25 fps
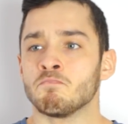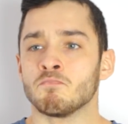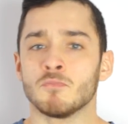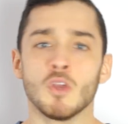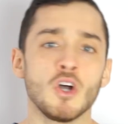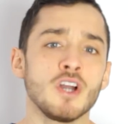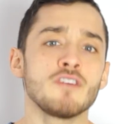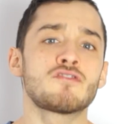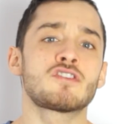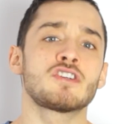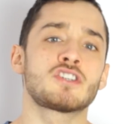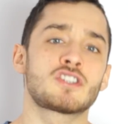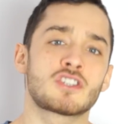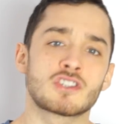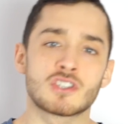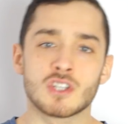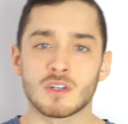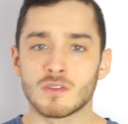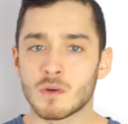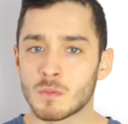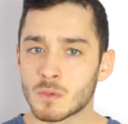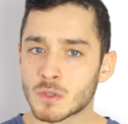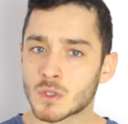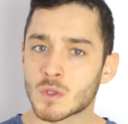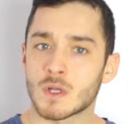No i wszyscy
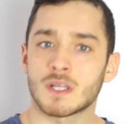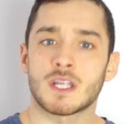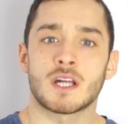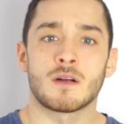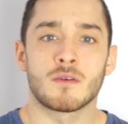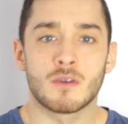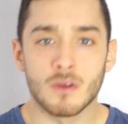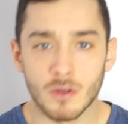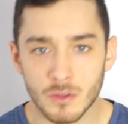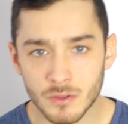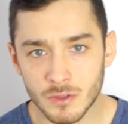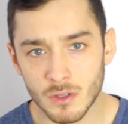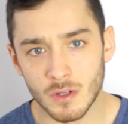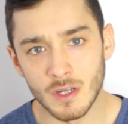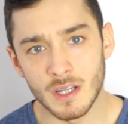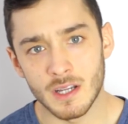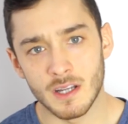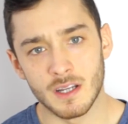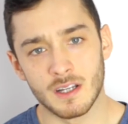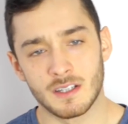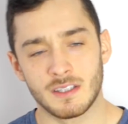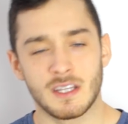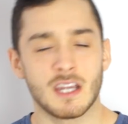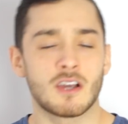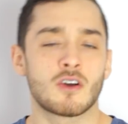znowu mu składają kondole
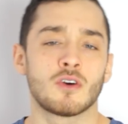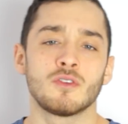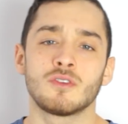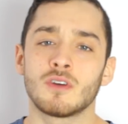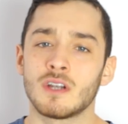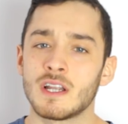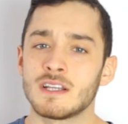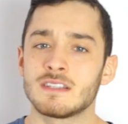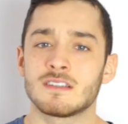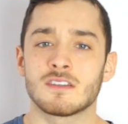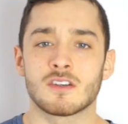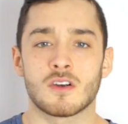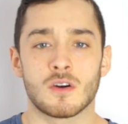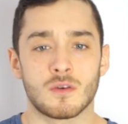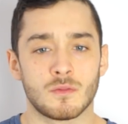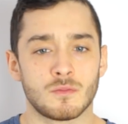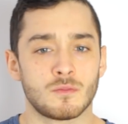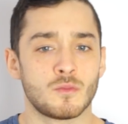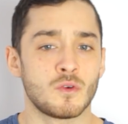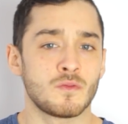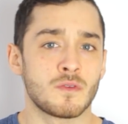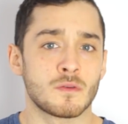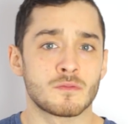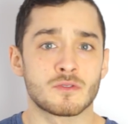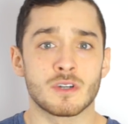e, nie kondolencje, tylko
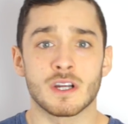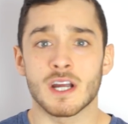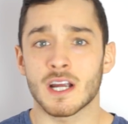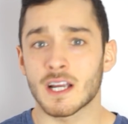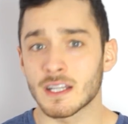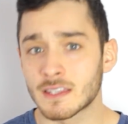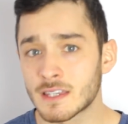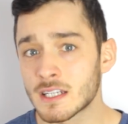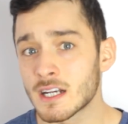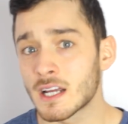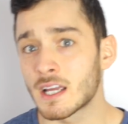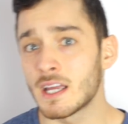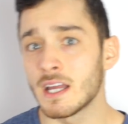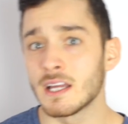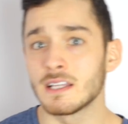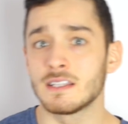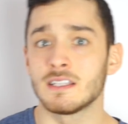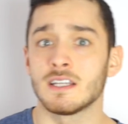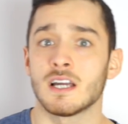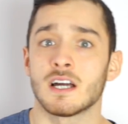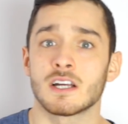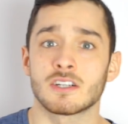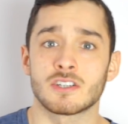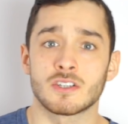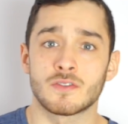mówią, że jaka
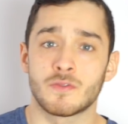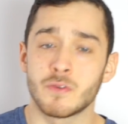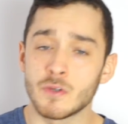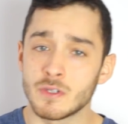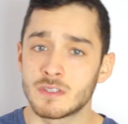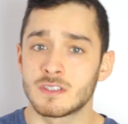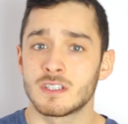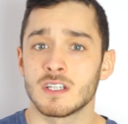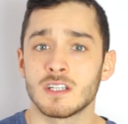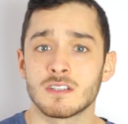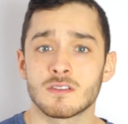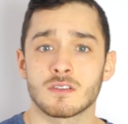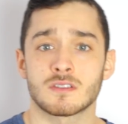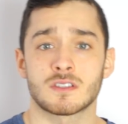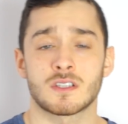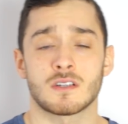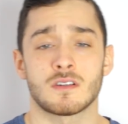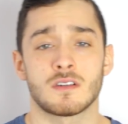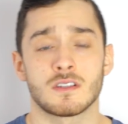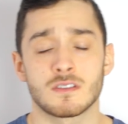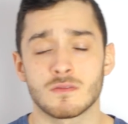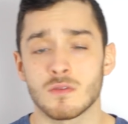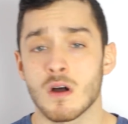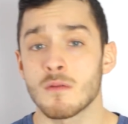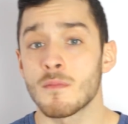tragedia, że twój syn
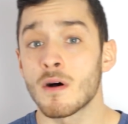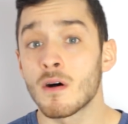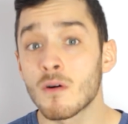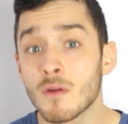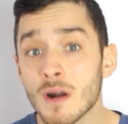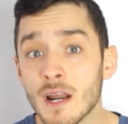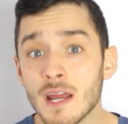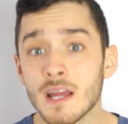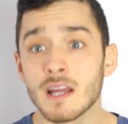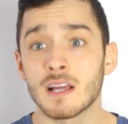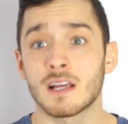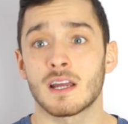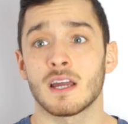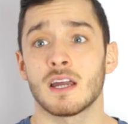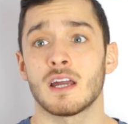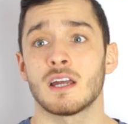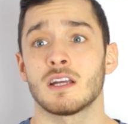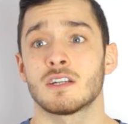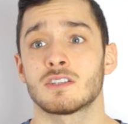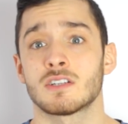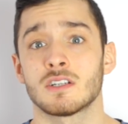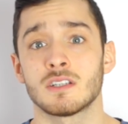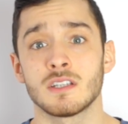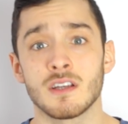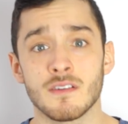złamał
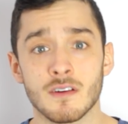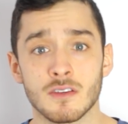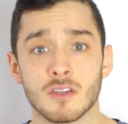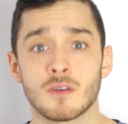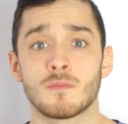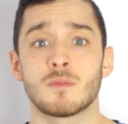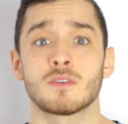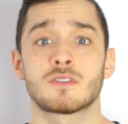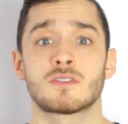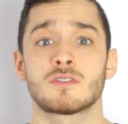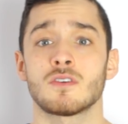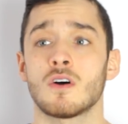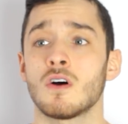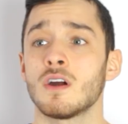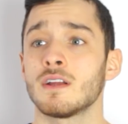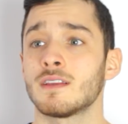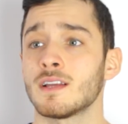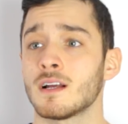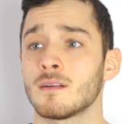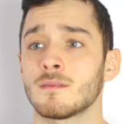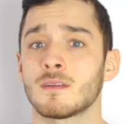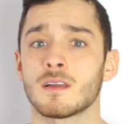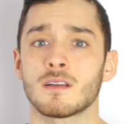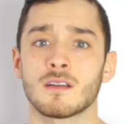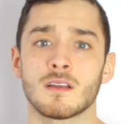rękę, że nie wiadomo co i
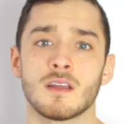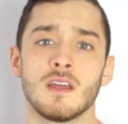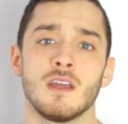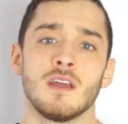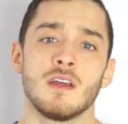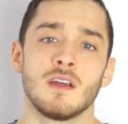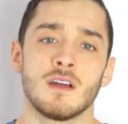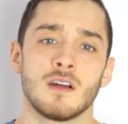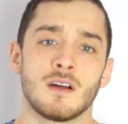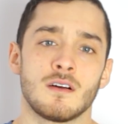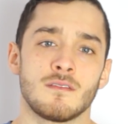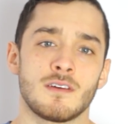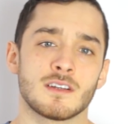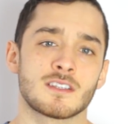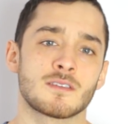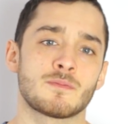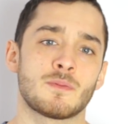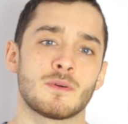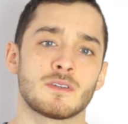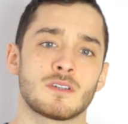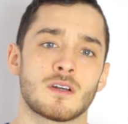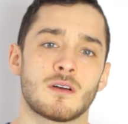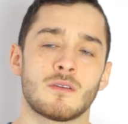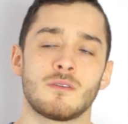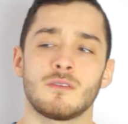tak, tam. Facet
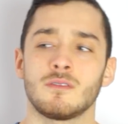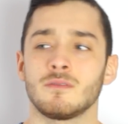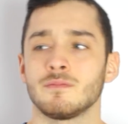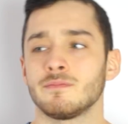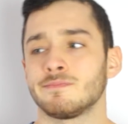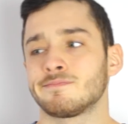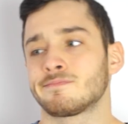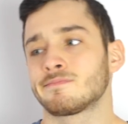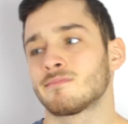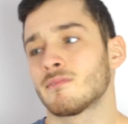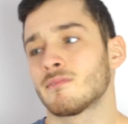powiedział, no